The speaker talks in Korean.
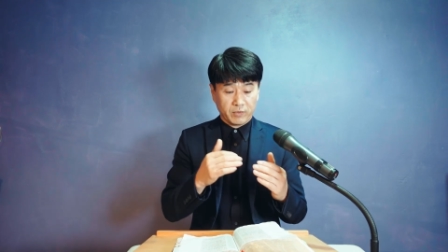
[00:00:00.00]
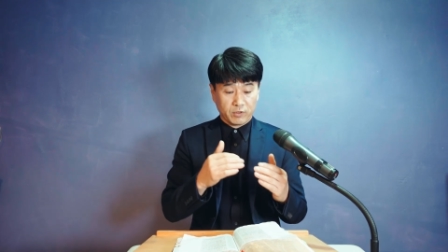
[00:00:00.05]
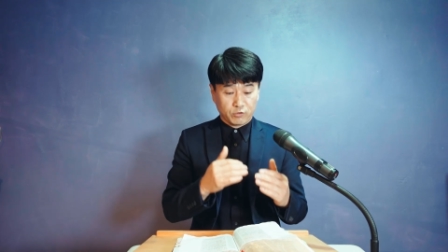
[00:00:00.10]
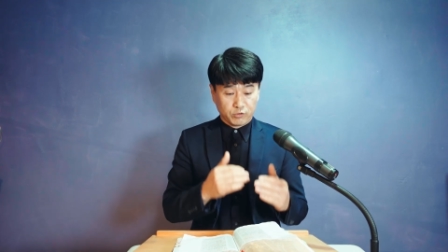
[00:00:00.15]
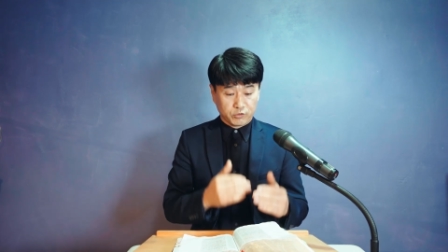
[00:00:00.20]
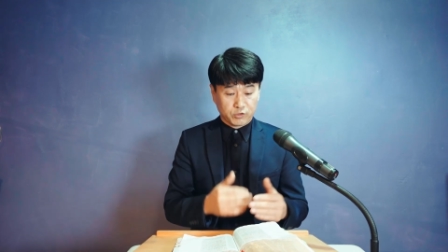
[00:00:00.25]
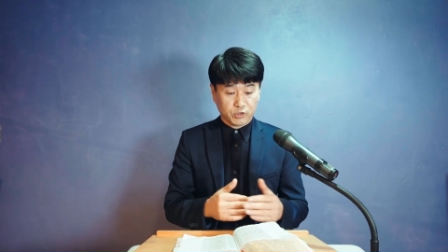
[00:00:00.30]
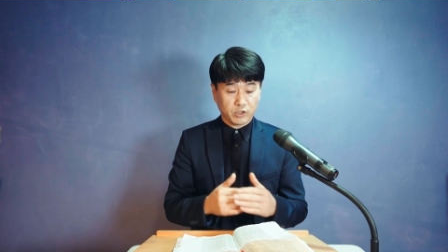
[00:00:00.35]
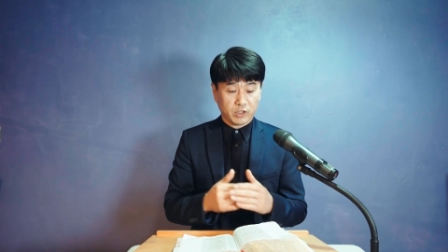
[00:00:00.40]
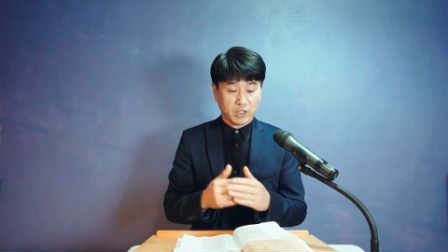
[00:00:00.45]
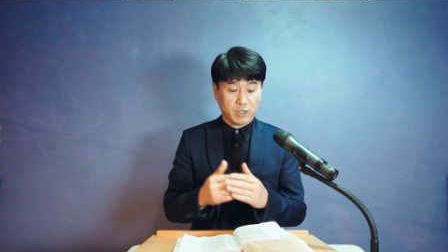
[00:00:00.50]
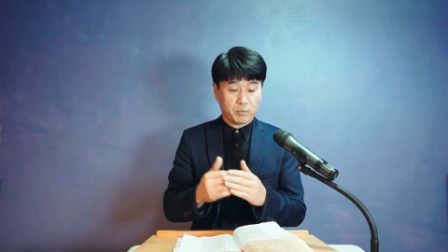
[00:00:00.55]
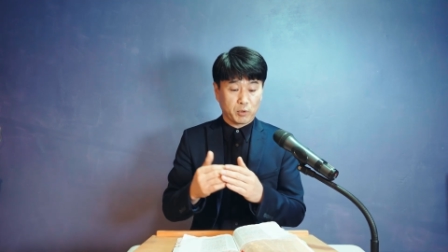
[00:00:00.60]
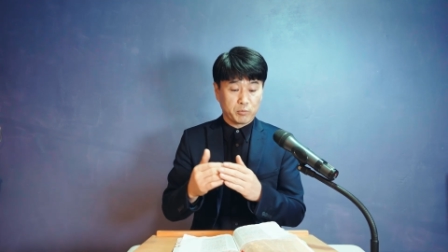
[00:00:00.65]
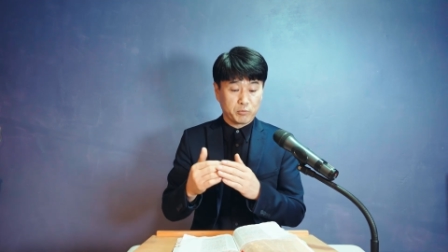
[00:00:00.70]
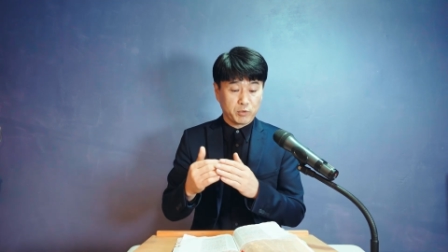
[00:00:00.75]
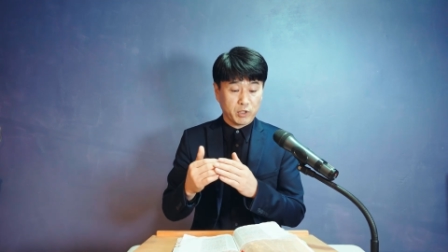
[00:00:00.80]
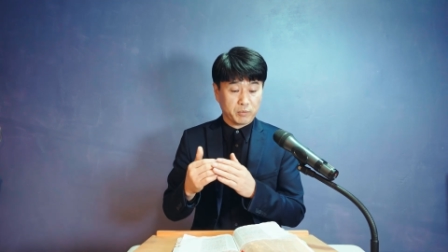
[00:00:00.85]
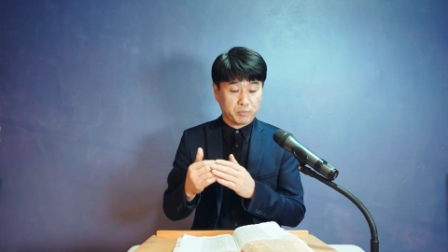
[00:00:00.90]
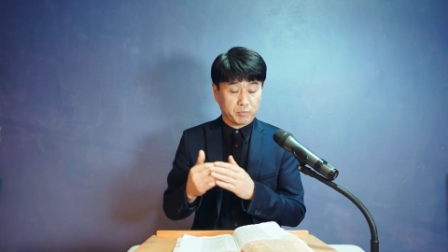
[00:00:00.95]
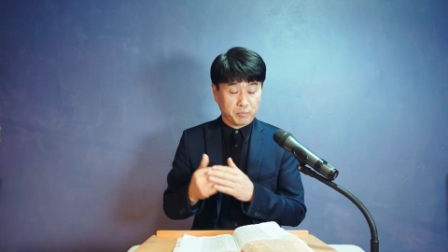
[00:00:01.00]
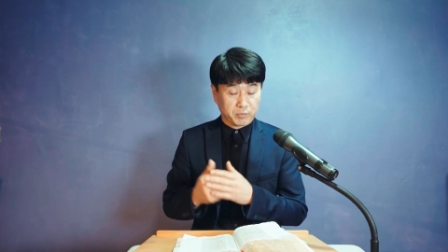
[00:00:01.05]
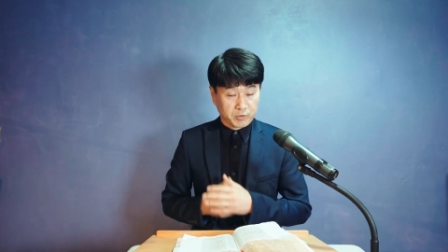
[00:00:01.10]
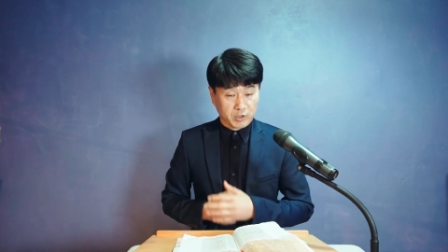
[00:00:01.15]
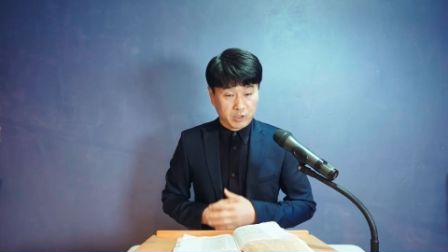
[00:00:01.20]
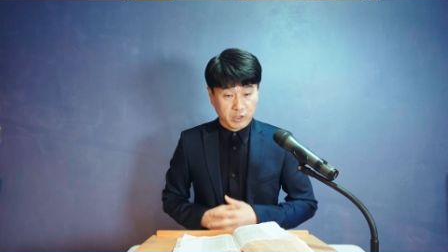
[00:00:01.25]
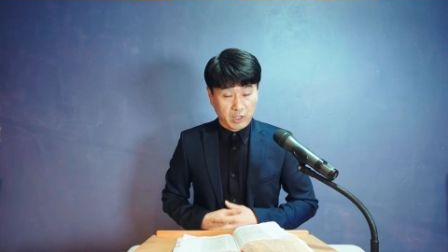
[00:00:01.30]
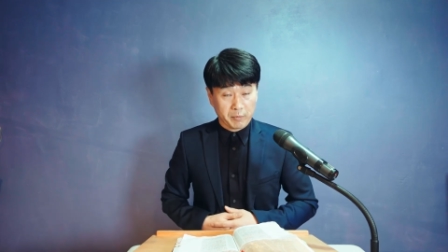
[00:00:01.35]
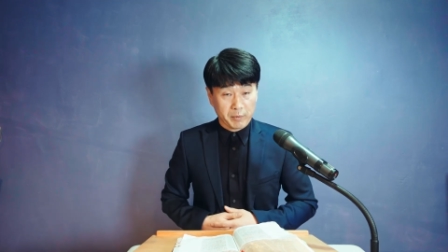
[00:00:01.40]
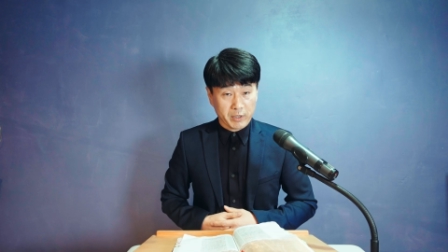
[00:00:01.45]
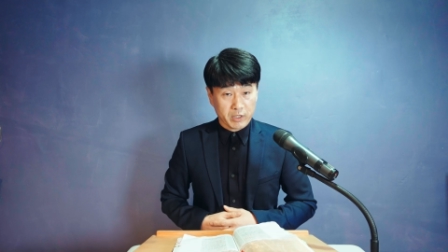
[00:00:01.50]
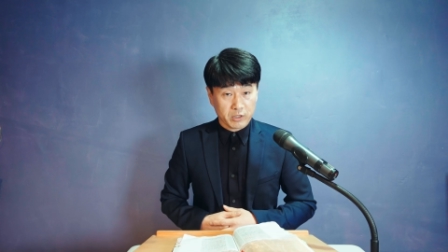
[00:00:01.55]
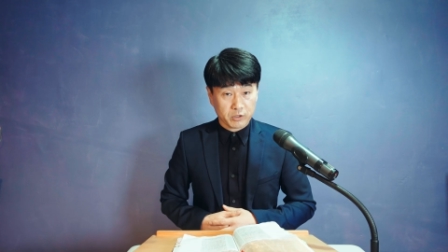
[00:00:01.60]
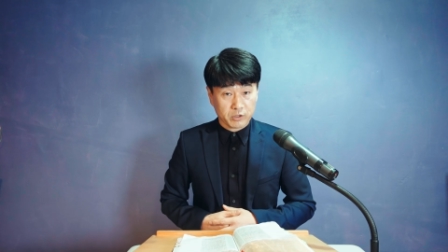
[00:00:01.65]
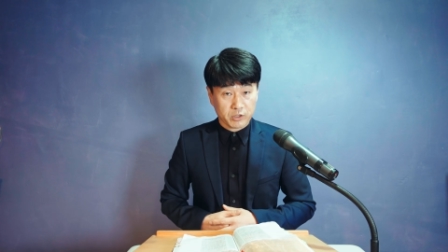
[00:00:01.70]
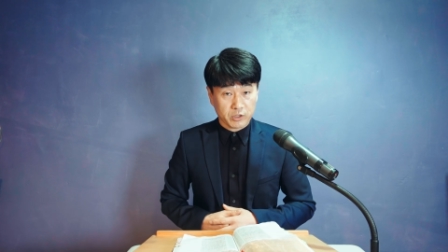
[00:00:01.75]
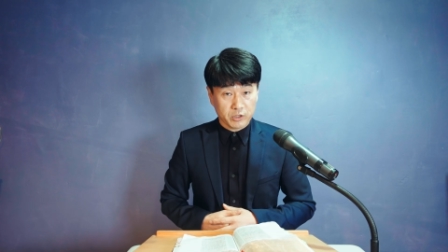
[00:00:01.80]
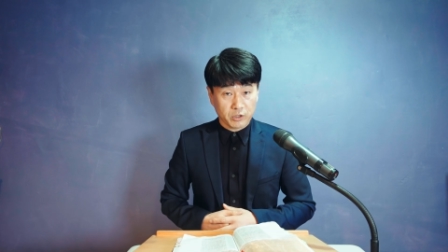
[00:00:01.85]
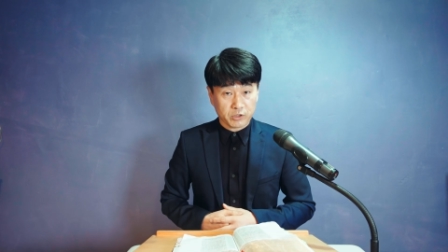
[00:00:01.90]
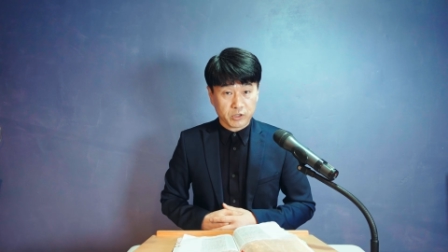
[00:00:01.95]
두드려라 본문이 그 다음에
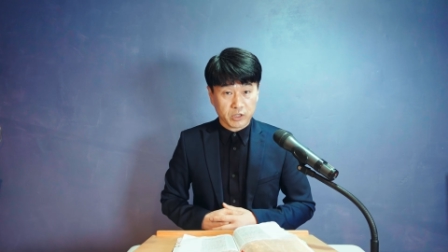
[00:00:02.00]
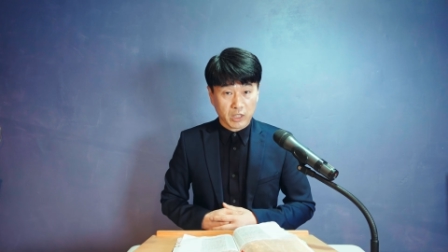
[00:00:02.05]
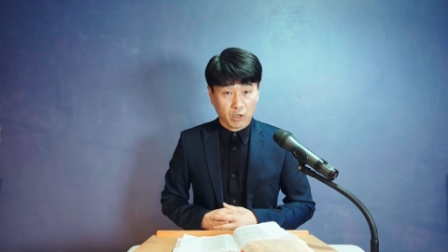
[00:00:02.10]
이어서